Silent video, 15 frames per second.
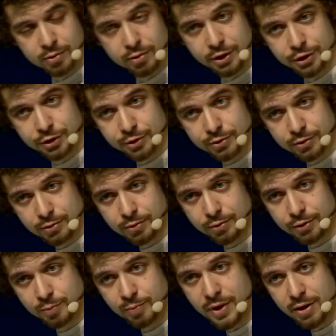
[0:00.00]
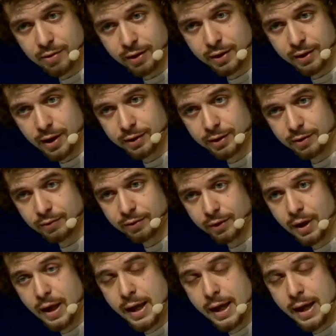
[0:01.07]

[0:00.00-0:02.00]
лыж, то есть палок, когда, вы,